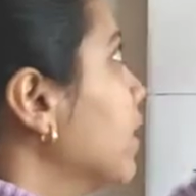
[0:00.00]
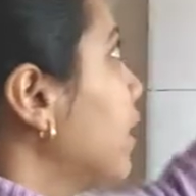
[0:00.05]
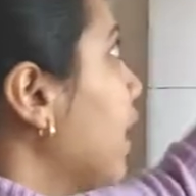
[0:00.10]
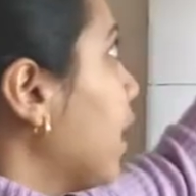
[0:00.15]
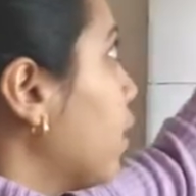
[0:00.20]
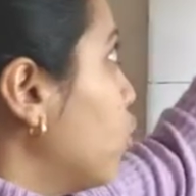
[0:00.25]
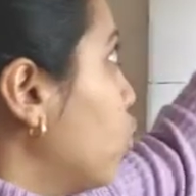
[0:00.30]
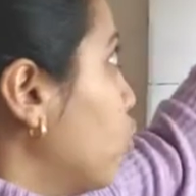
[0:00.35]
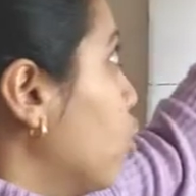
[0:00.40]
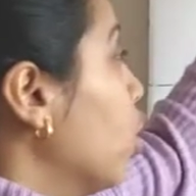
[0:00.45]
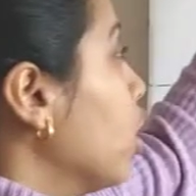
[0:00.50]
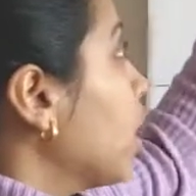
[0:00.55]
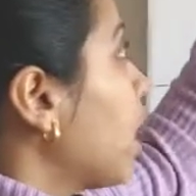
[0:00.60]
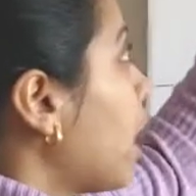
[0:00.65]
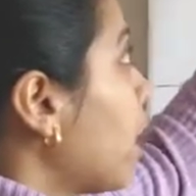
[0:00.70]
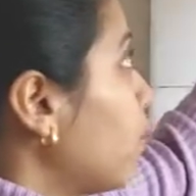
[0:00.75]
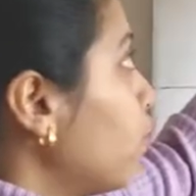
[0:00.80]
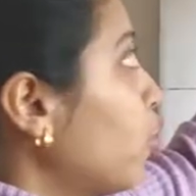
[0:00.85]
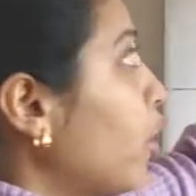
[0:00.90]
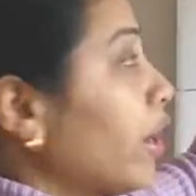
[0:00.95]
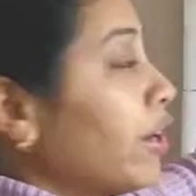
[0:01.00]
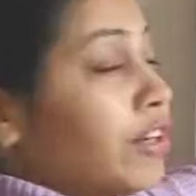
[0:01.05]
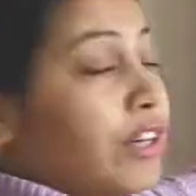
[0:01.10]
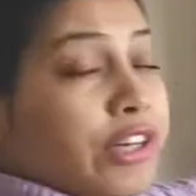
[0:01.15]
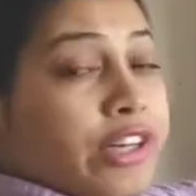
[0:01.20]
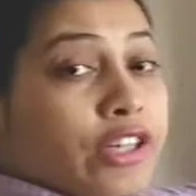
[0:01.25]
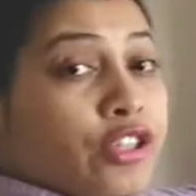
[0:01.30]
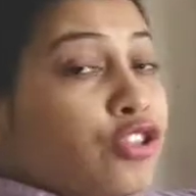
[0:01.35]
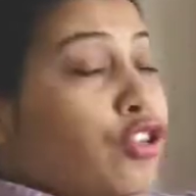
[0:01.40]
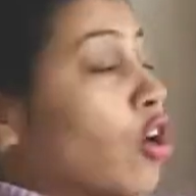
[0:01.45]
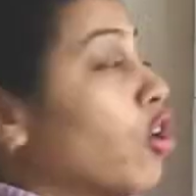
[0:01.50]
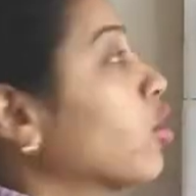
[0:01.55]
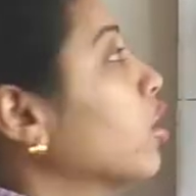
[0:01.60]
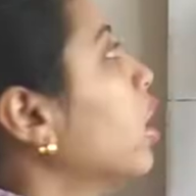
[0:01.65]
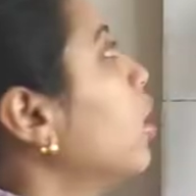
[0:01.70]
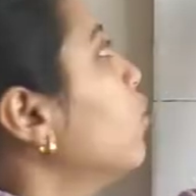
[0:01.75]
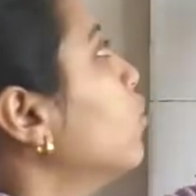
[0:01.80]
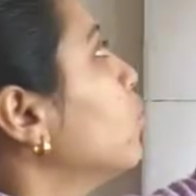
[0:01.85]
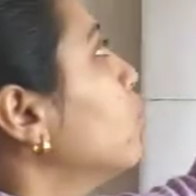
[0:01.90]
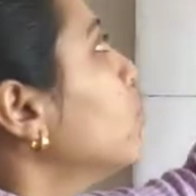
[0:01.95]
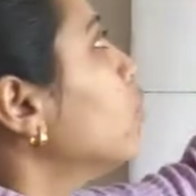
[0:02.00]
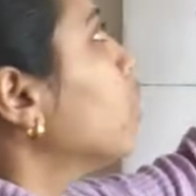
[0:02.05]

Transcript: দেখো কার্বোহাইড্রেটের সংজ্ঞা হলো